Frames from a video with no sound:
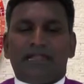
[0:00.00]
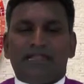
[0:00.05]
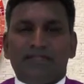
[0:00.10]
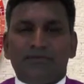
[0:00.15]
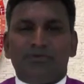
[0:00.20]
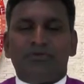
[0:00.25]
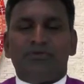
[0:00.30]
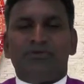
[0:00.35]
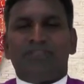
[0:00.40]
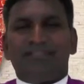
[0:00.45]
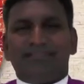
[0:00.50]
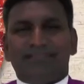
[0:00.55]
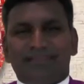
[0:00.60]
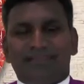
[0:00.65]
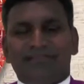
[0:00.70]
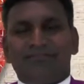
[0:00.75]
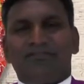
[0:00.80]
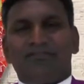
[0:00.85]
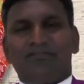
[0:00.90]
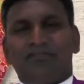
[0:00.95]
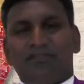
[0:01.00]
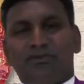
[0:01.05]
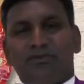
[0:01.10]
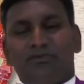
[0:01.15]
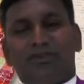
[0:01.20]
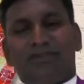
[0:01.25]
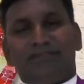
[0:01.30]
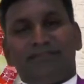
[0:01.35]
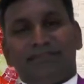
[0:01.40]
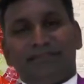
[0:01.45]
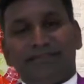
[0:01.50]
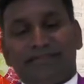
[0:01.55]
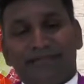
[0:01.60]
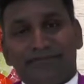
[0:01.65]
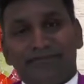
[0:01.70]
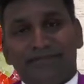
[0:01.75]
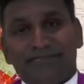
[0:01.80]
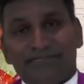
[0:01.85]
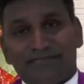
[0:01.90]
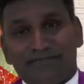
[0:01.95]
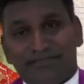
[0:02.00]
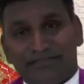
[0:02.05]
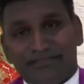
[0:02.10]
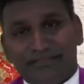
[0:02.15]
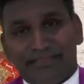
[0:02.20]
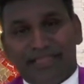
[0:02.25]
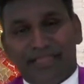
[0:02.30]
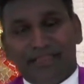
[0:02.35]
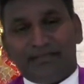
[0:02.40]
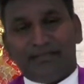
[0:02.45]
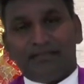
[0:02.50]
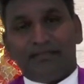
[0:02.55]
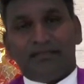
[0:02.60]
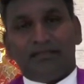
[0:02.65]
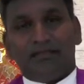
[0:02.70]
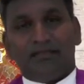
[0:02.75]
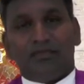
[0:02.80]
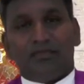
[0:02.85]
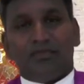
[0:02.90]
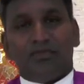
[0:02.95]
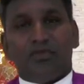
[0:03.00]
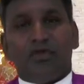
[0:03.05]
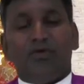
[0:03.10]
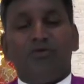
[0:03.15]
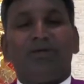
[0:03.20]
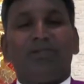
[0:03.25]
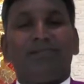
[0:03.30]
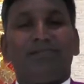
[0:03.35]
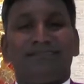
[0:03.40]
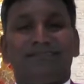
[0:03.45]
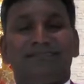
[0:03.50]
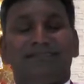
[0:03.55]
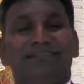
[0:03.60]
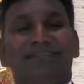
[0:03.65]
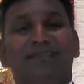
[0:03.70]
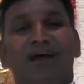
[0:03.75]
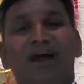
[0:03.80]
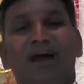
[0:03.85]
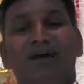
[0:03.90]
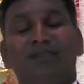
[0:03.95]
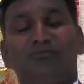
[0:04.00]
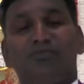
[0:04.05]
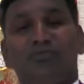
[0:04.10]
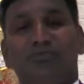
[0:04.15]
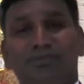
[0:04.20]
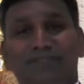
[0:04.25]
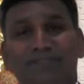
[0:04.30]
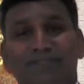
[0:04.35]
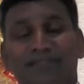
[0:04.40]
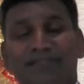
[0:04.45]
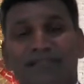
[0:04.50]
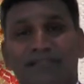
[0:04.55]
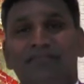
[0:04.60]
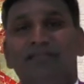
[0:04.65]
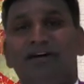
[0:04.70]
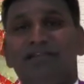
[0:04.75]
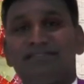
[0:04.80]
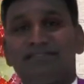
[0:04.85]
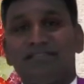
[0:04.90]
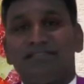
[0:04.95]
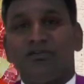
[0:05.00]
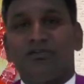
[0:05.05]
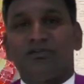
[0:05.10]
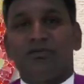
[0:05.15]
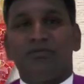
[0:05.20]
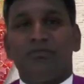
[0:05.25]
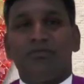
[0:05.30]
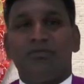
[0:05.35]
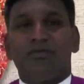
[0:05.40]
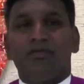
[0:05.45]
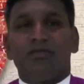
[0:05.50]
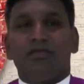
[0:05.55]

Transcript: கடவுளுடைய திரு திருவுளத்தை நிறைவேற்ற வந்தேன் யோவா நற்செய்தி ஆறு முப்பத்தெட்டில் வாசிக்கிறோம்